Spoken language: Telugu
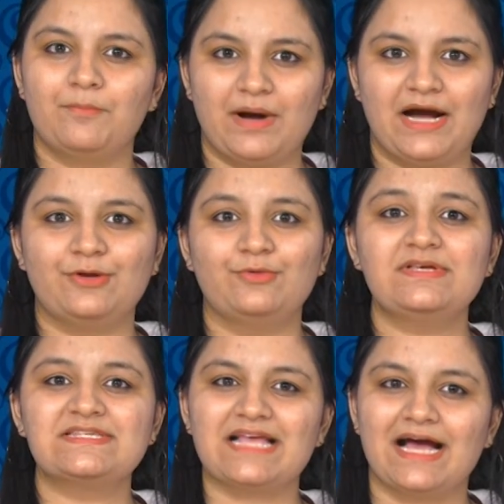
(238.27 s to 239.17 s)
బాలు
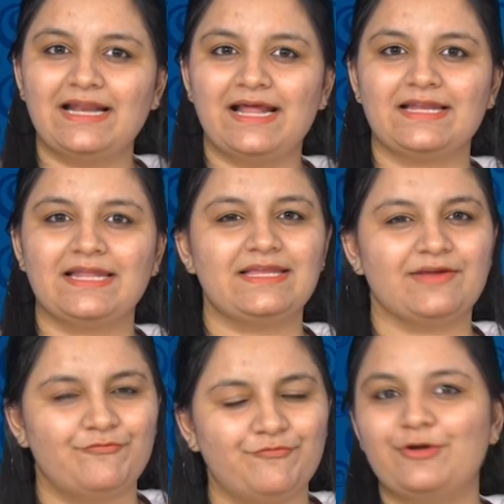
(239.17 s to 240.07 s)
స్థానాన్ని
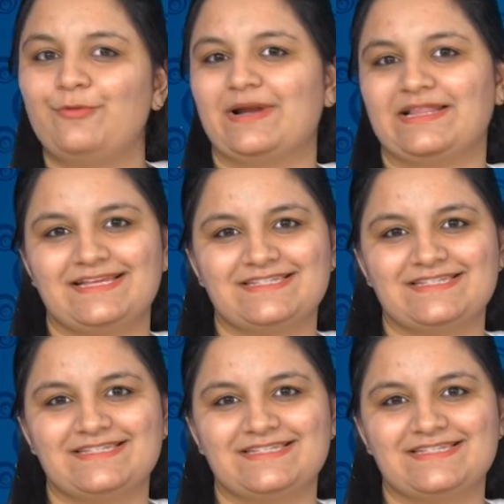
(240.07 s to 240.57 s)
ఎవ్వరూ భర్తీ